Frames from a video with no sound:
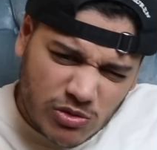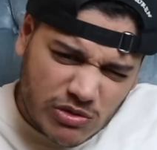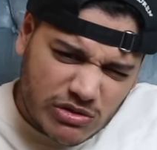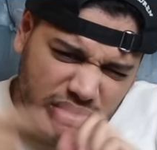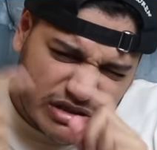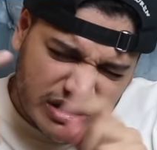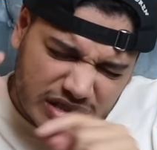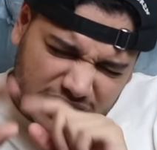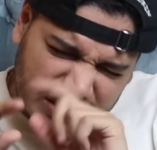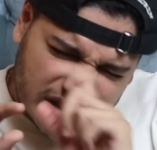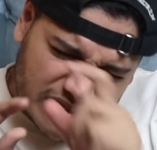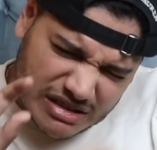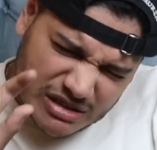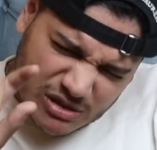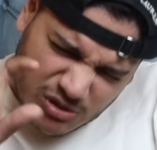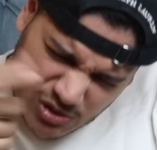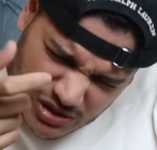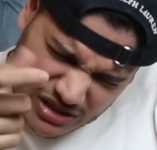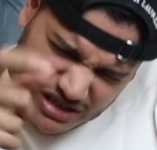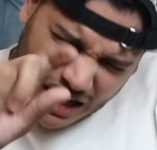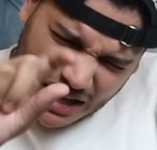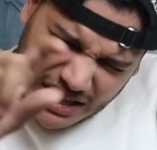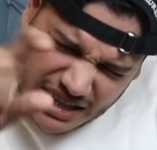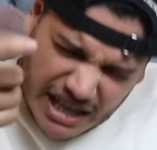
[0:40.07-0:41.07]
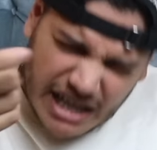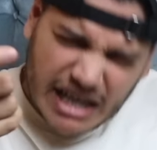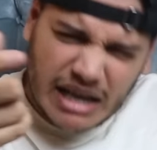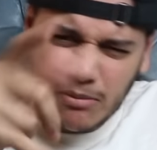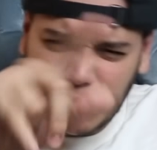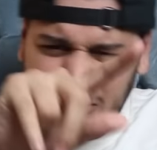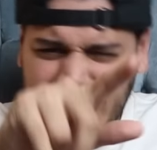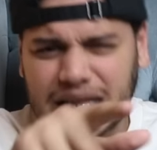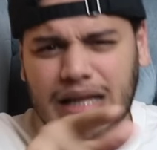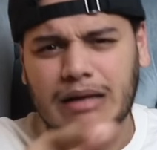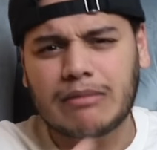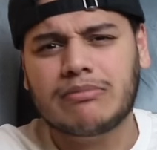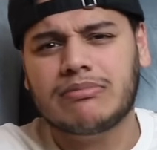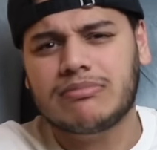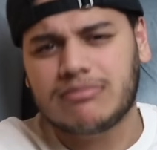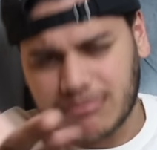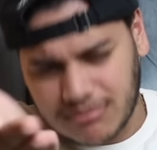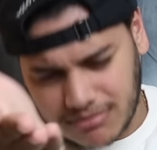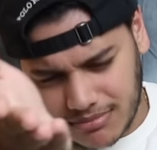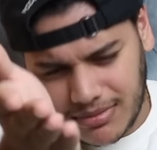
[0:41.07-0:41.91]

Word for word: कुछ कुछ ज़्यादा ही मतलब